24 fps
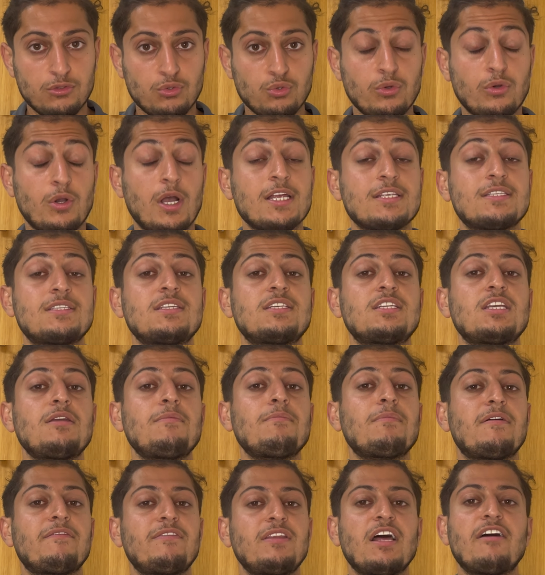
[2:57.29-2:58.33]
Du kannst dich
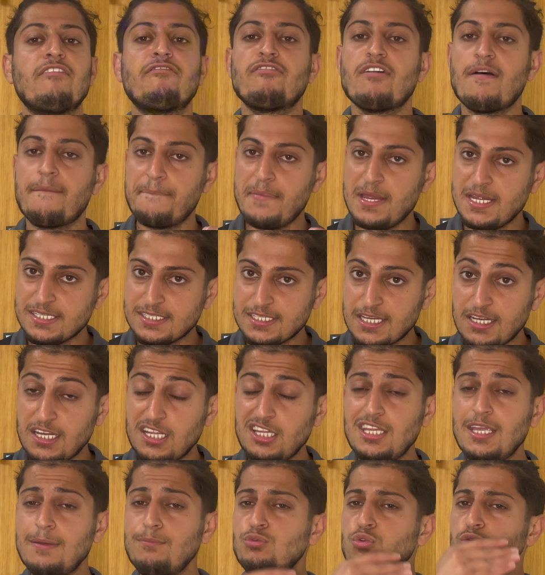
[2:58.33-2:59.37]
immer wieder verbessern,
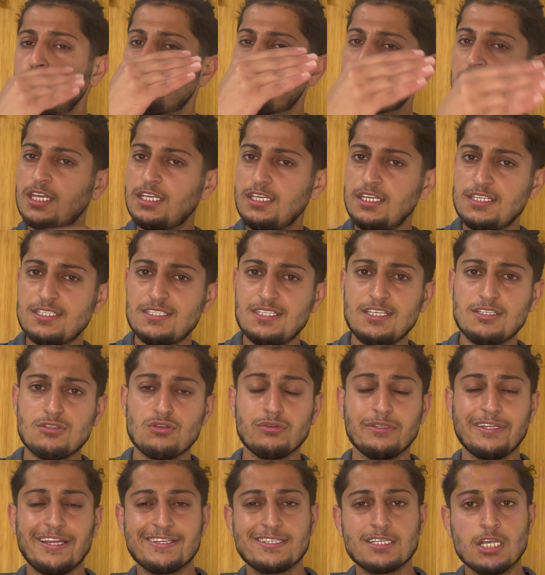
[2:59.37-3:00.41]
indem du trainierst dies
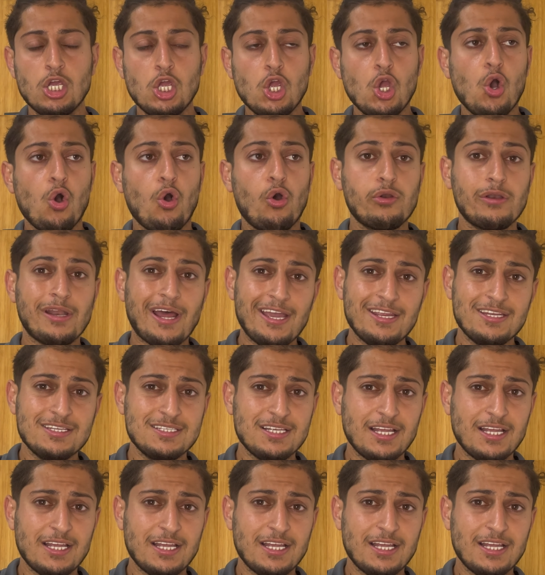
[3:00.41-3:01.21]
und das. Und eine